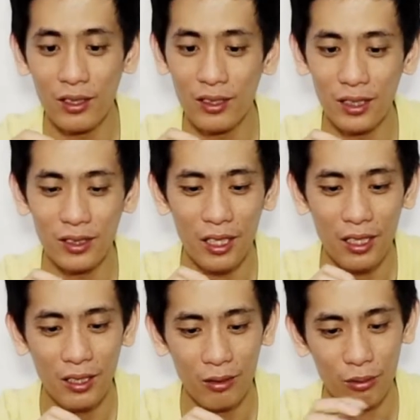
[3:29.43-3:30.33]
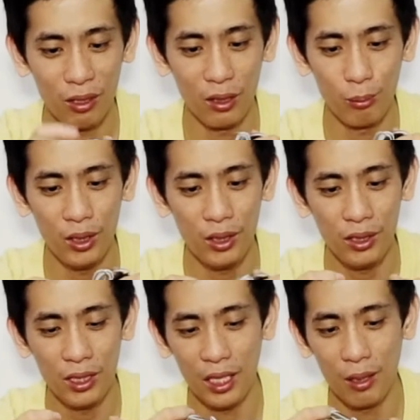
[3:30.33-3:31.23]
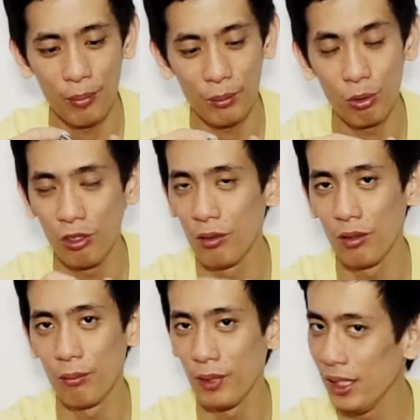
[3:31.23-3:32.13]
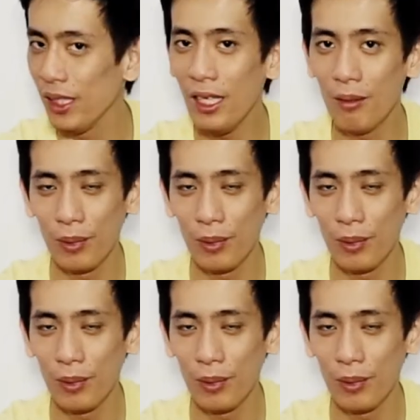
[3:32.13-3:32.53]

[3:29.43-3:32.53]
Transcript: casnya kurang lebih ya 40 menit lah